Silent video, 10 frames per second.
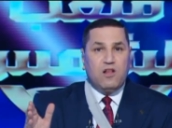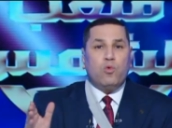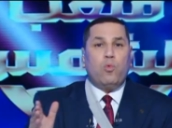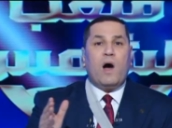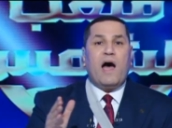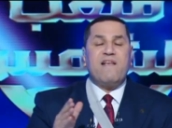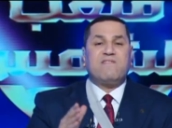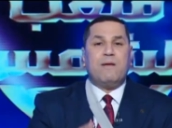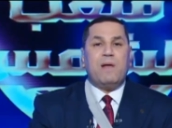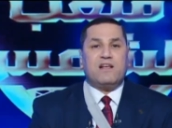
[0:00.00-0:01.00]

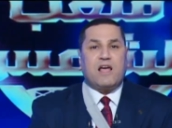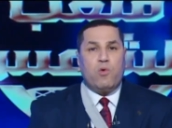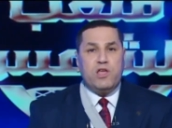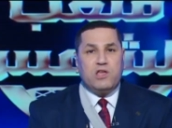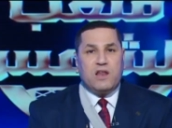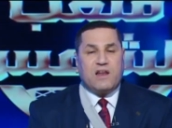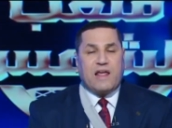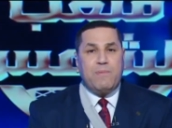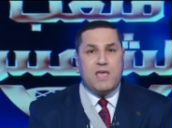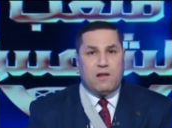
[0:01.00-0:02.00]
والزملكاوي
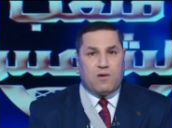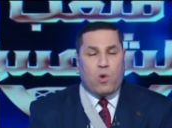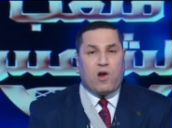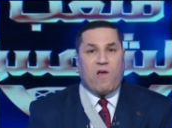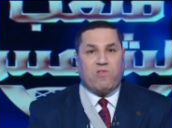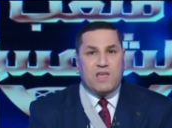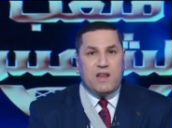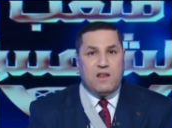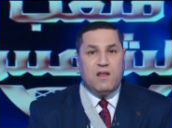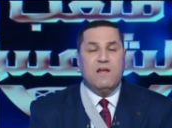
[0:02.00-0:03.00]
الكبير
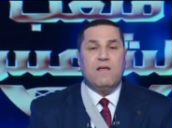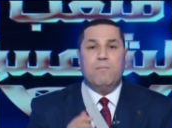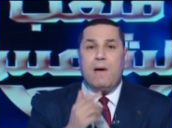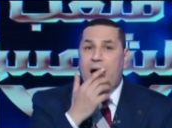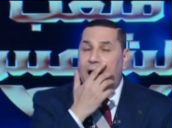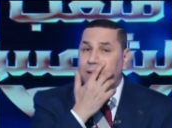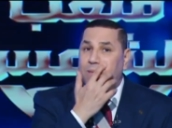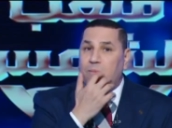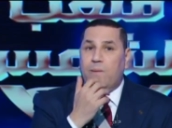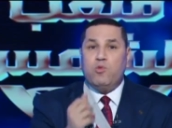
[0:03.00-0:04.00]
والاصيل مع
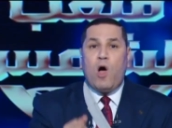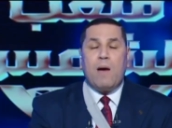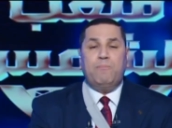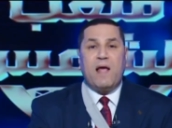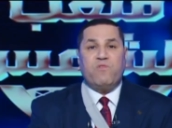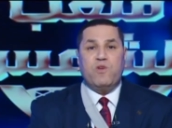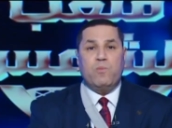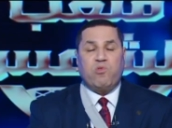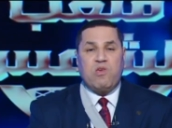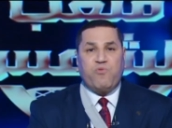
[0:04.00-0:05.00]
ايمن ممدوح عباس في
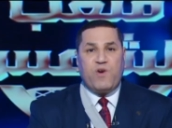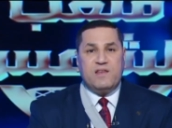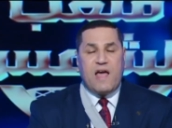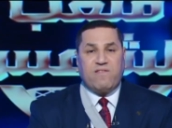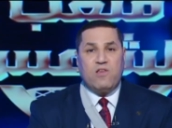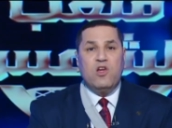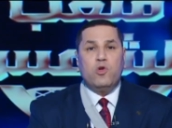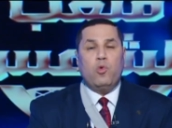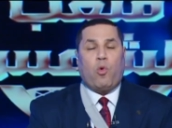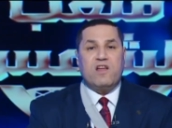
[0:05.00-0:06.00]
مستشفى الناس
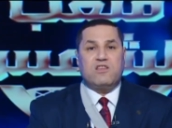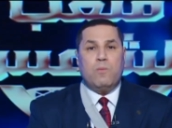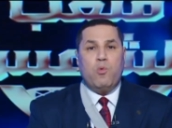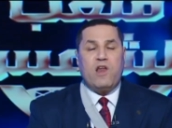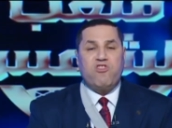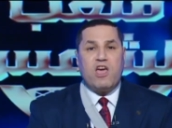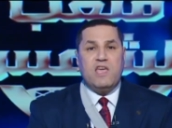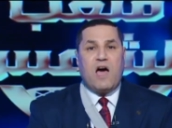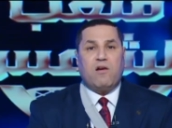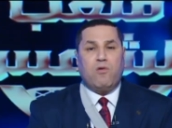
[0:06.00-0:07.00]
يقدمون
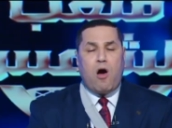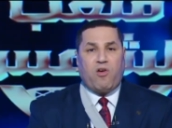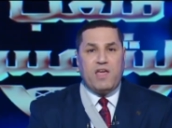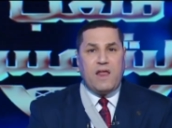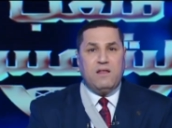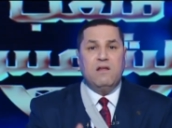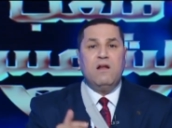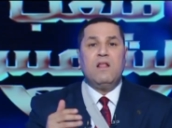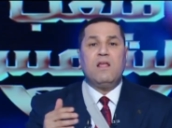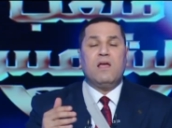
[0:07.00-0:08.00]
شيئا راقيا
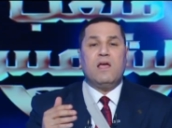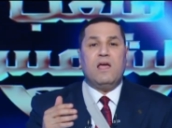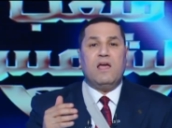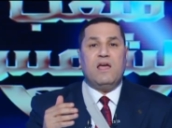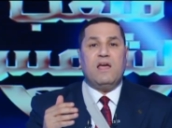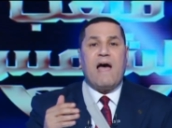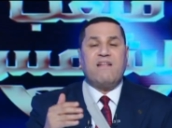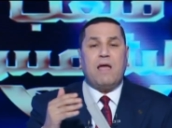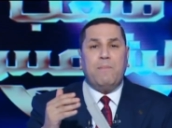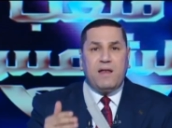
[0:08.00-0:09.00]
آه،
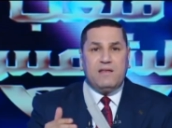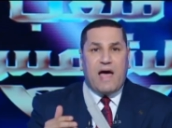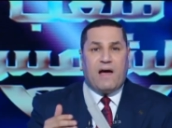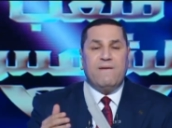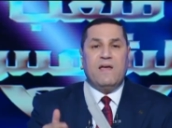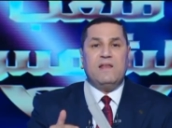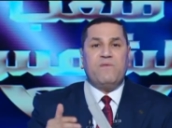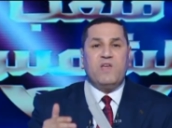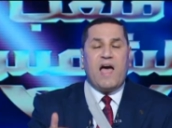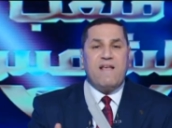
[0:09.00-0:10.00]
اتمنى
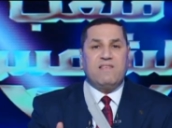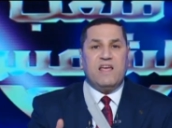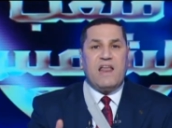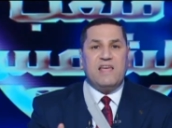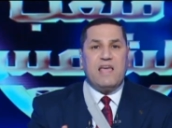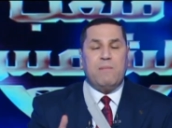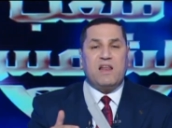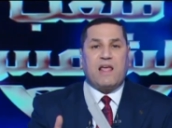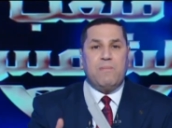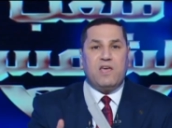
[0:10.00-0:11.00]
ان في هذه الايام
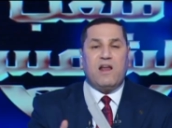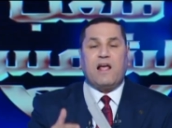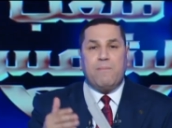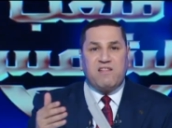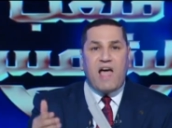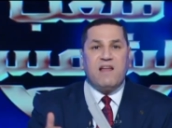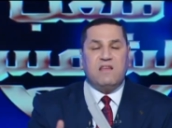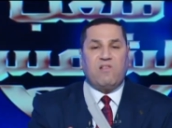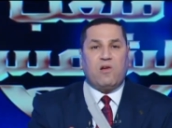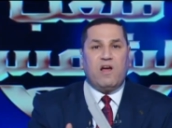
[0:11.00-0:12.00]
الكبيره كما
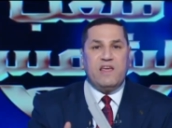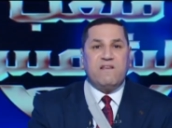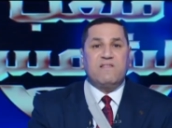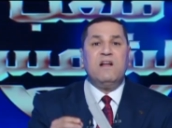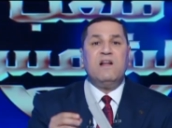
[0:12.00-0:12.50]
تحدث الرئيس